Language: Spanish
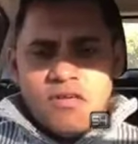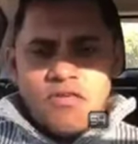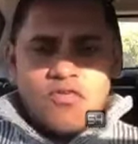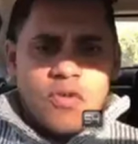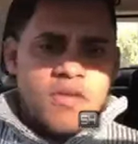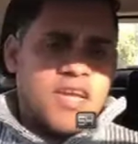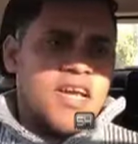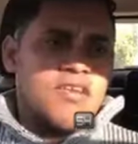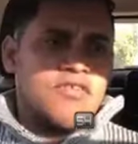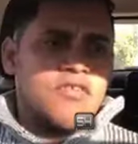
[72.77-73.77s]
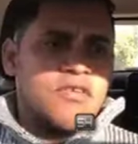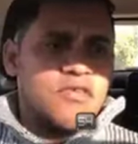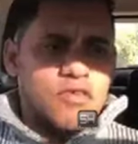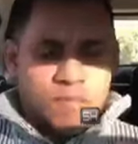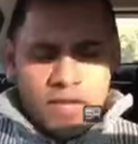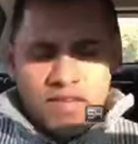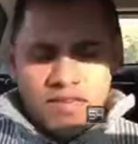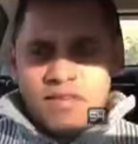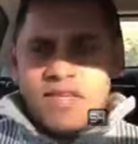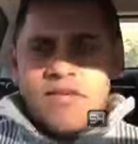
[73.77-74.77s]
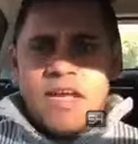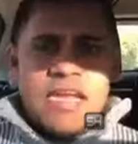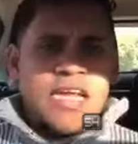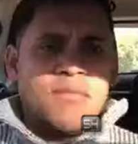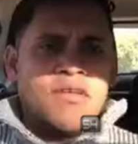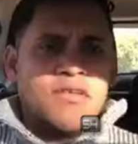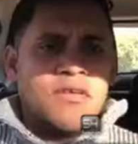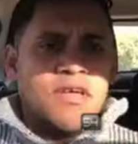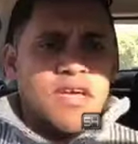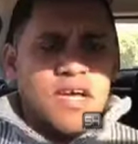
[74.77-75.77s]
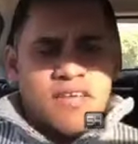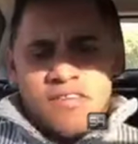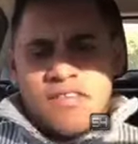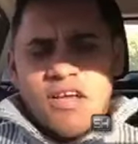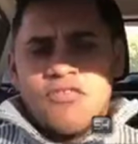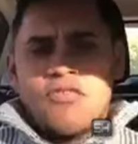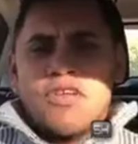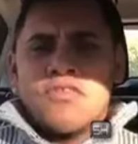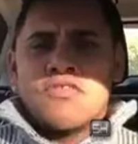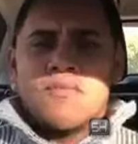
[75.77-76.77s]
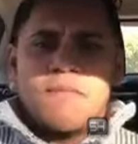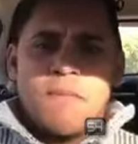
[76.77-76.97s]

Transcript: o sudamericanos o de otro país que vengan en camino hacia Estados Unidos.